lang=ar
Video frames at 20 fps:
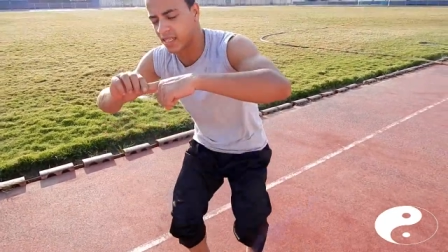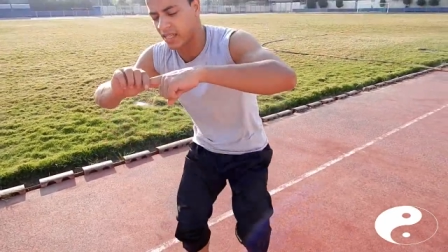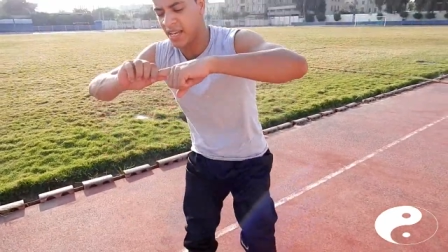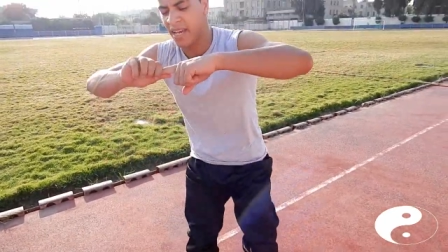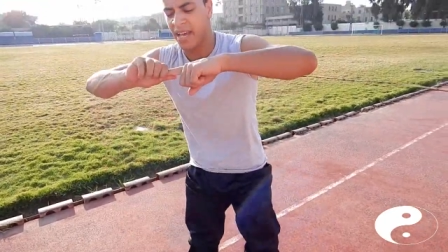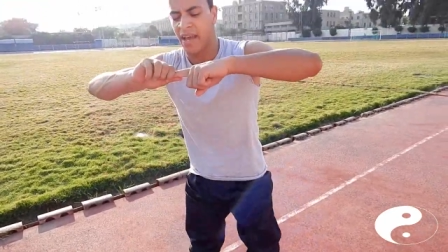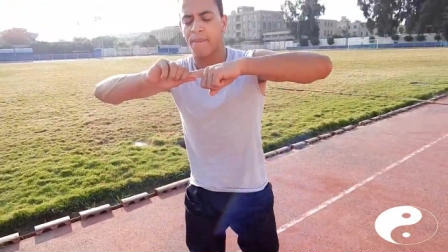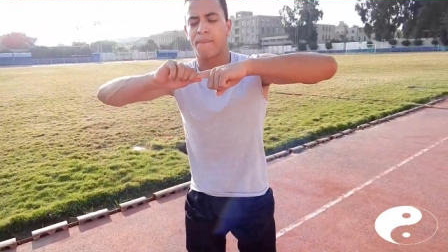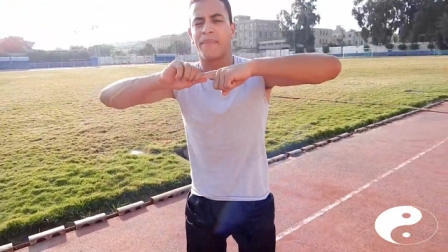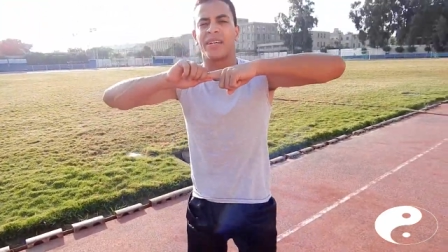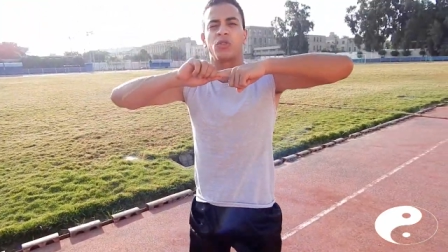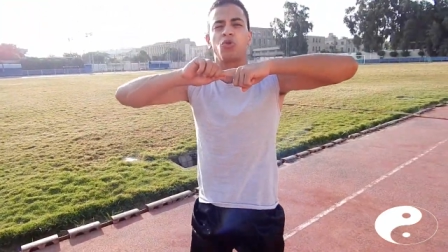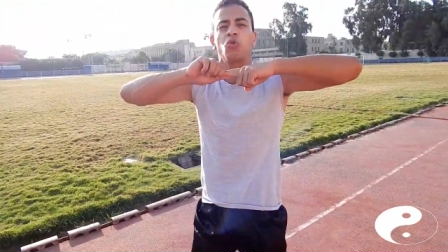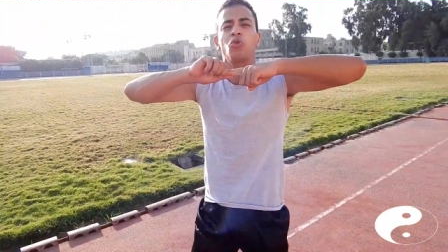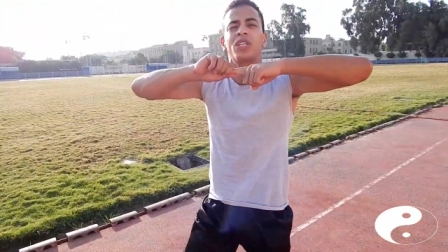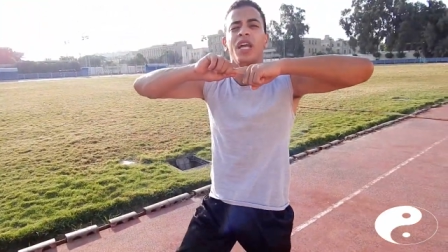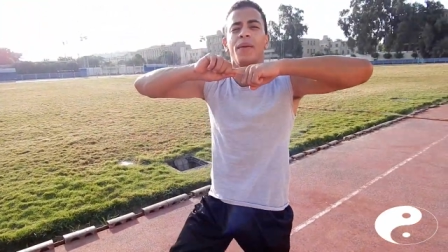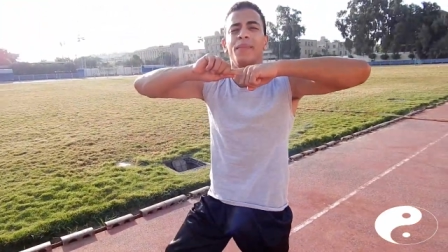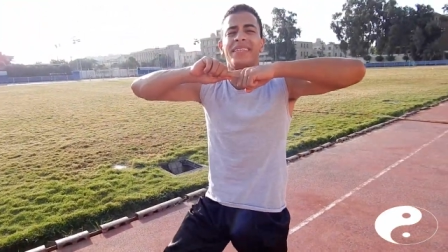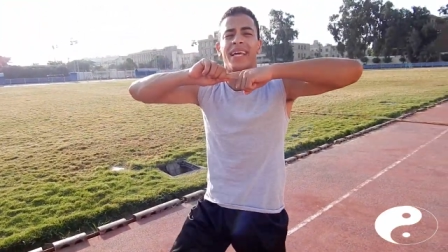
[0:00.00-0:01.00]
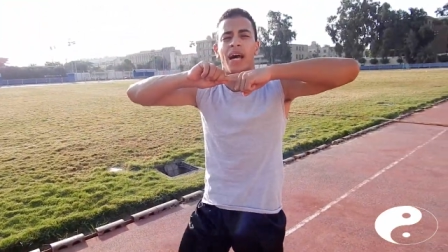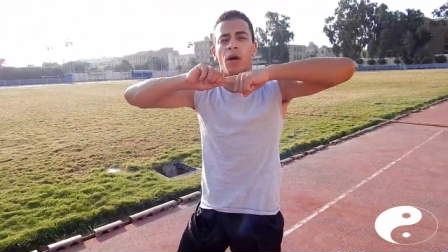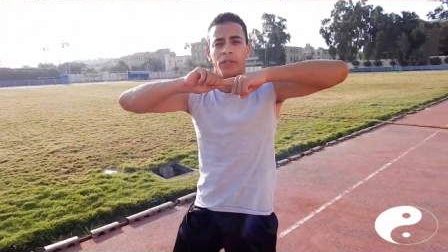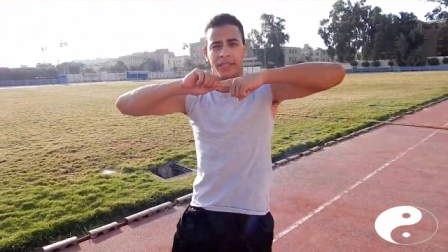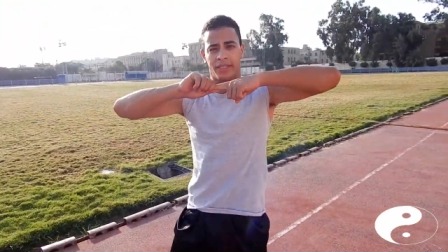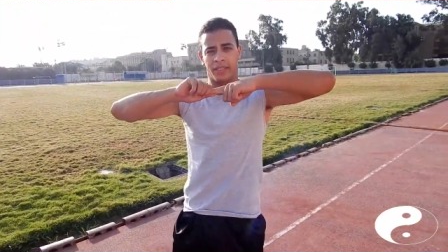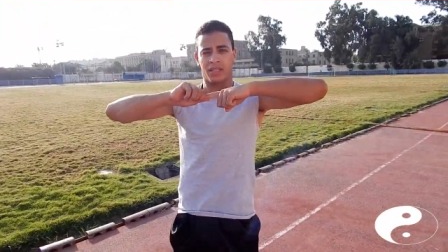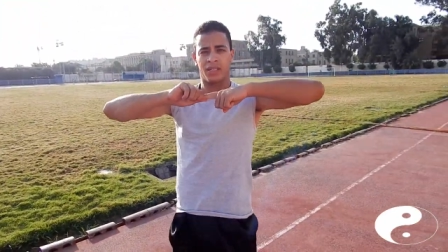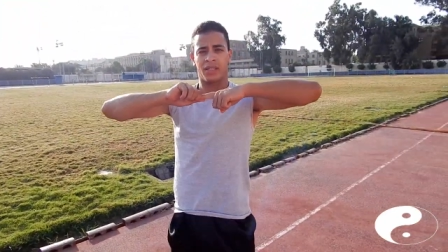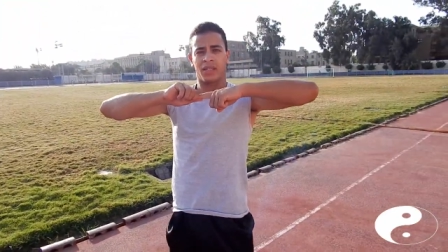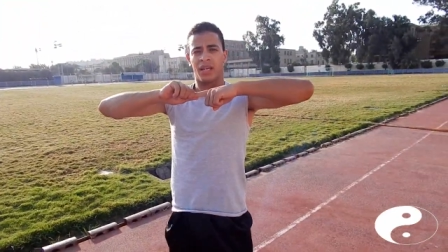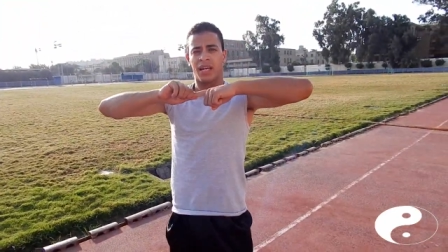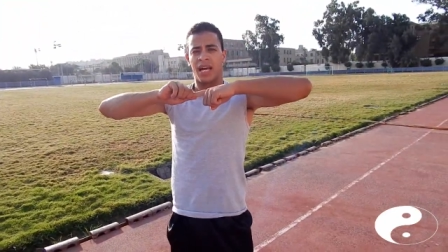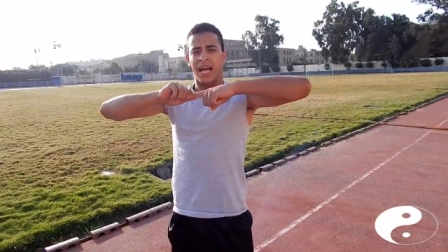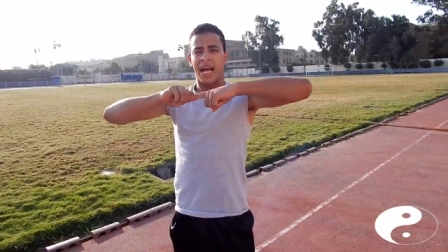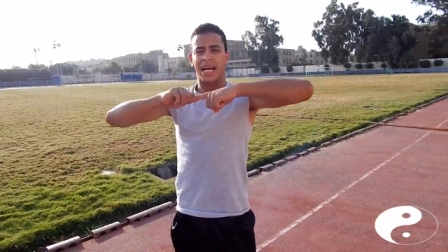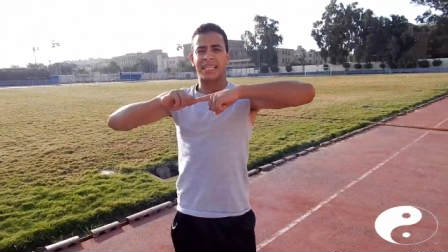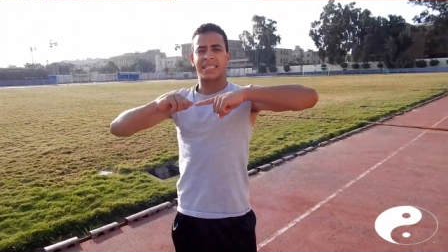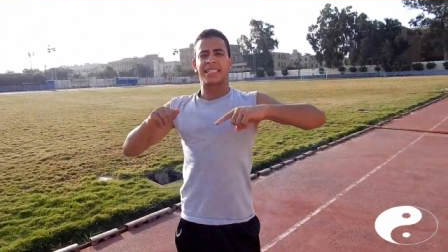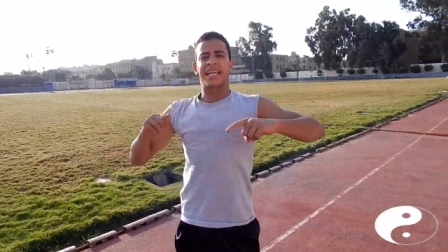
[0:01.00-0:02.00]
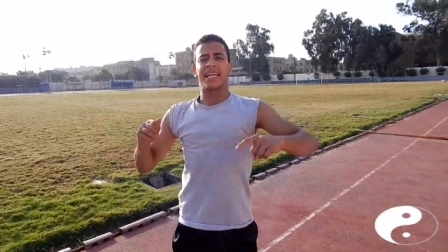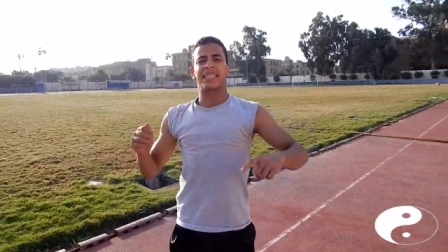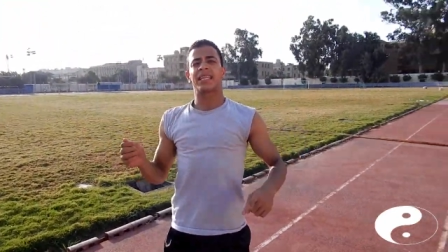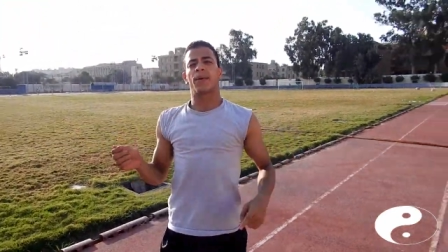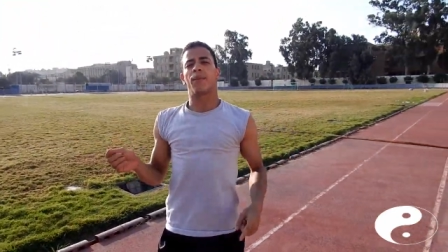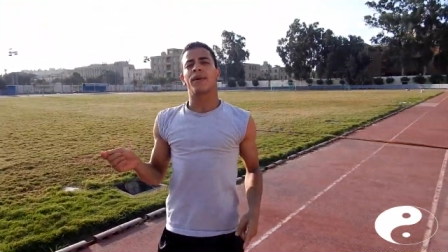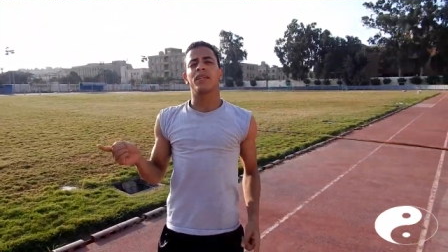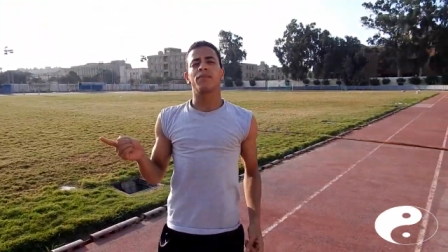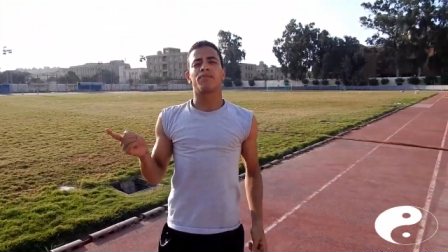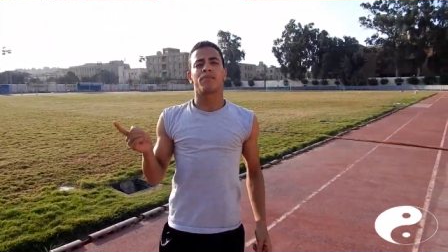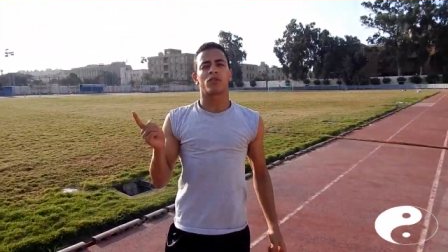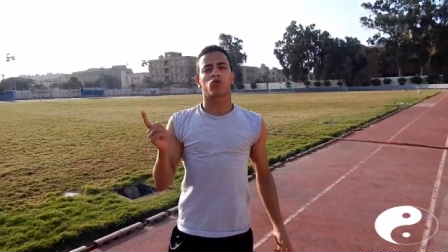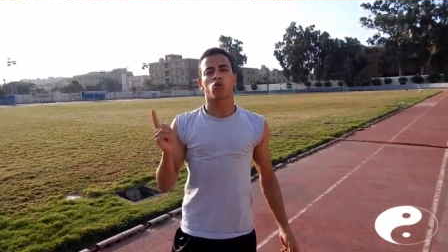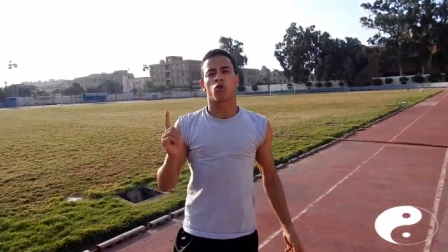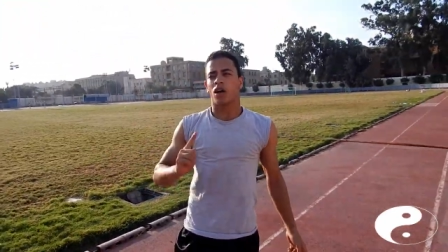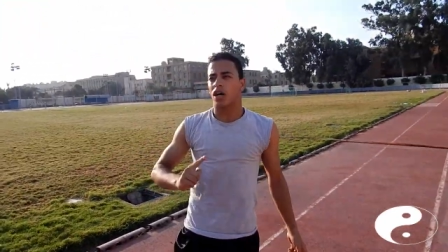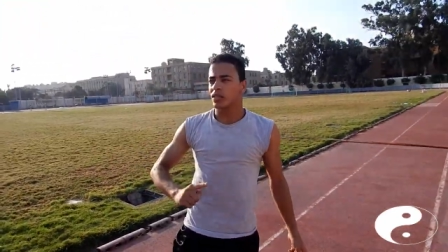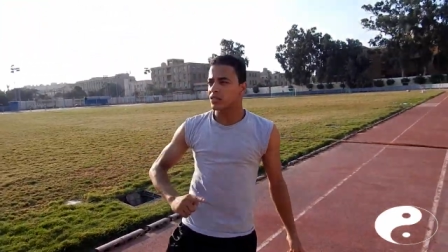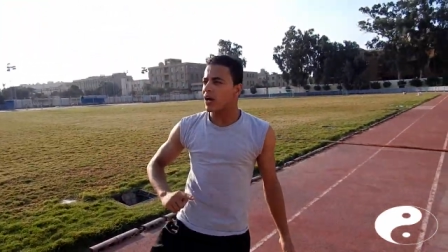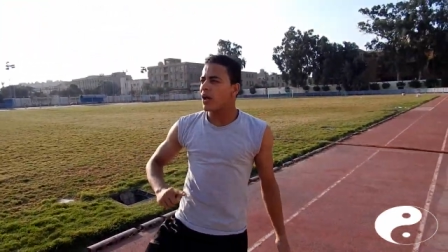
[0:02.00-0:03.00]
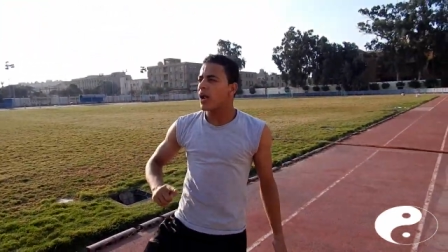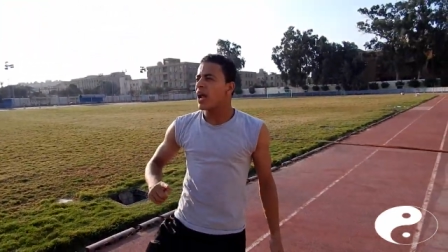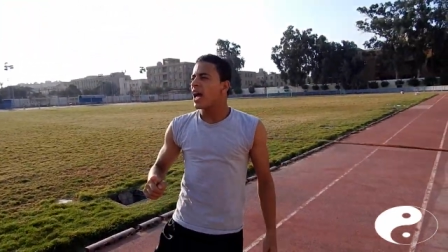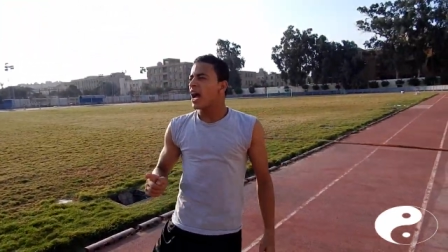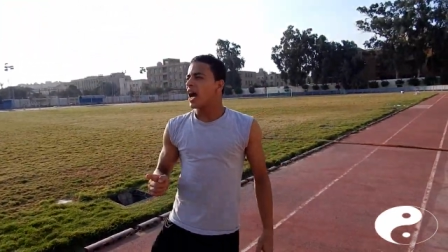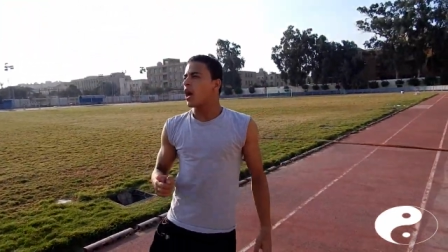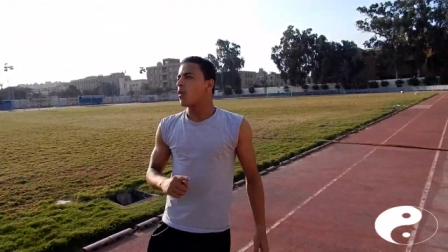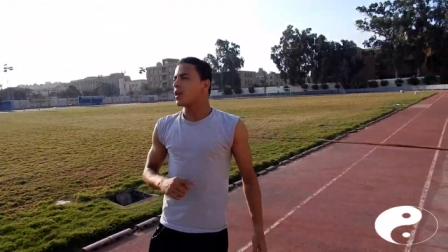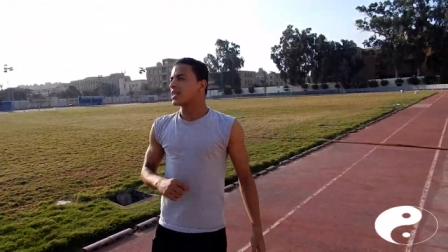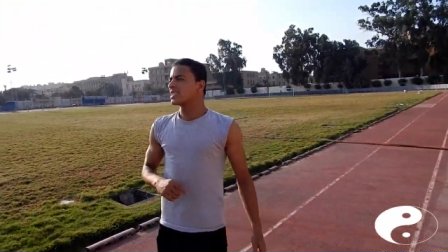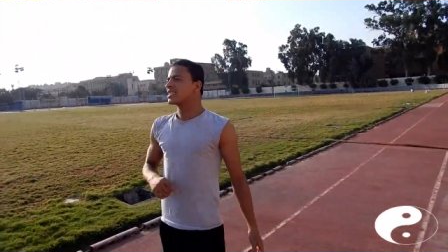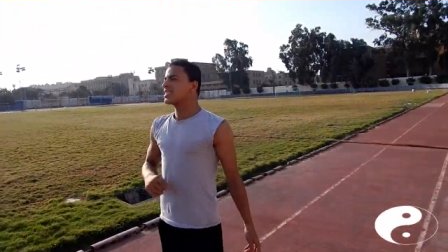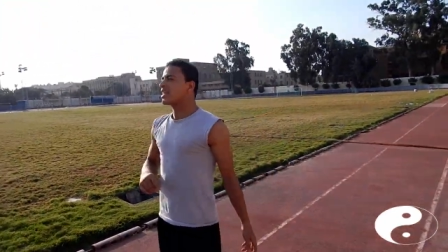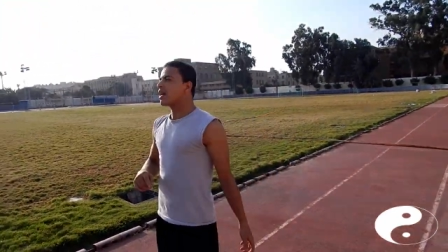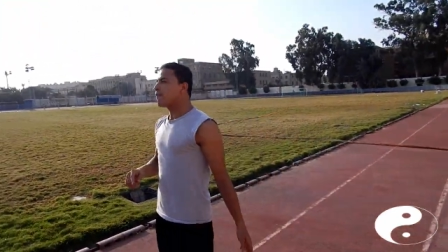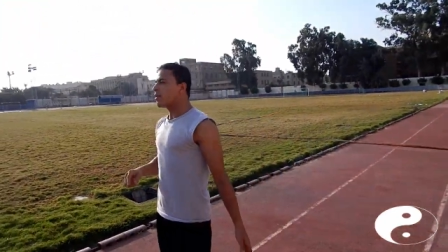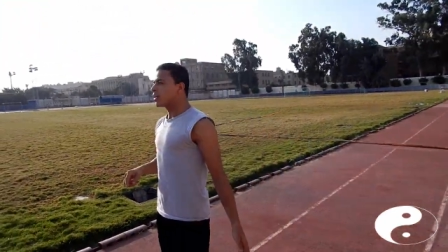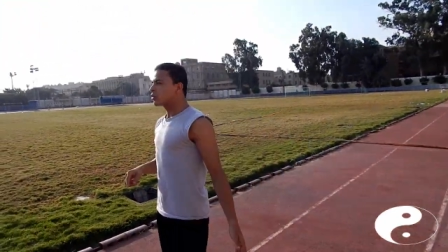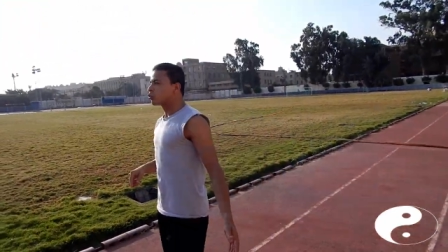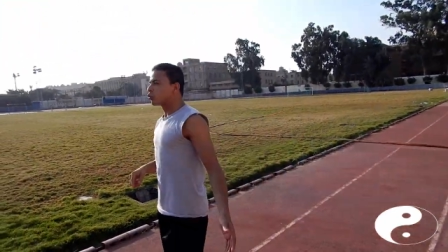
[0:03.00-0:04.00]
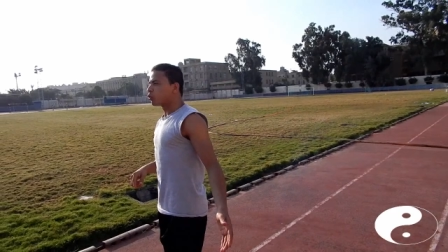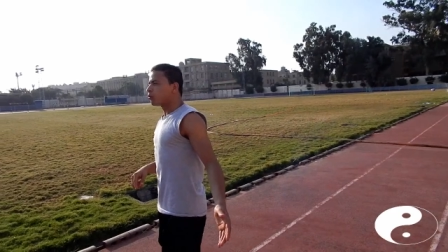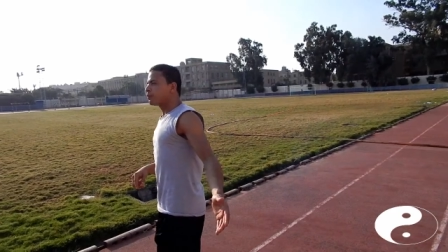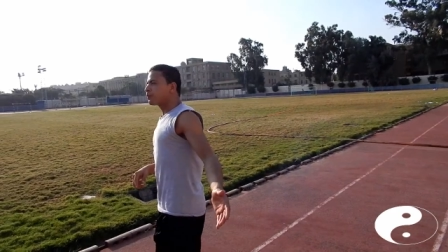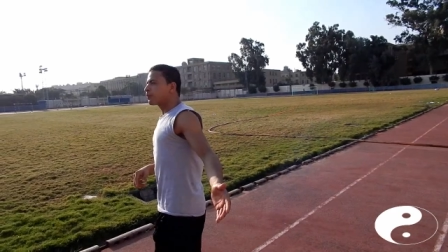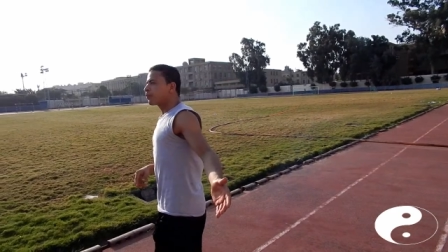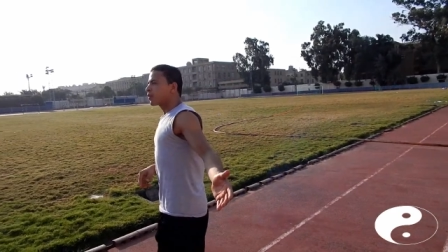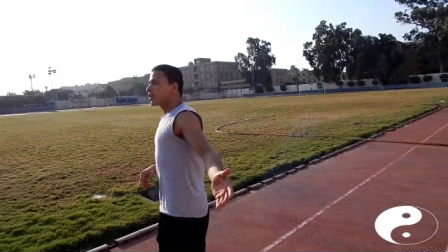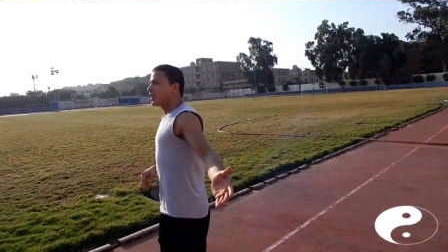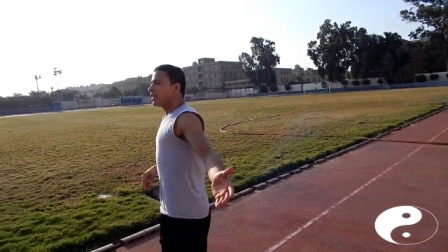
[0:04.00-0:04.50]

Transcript: كده مشدود جامد قوي اثناء التمارين برضو الخطا او اثناء برضو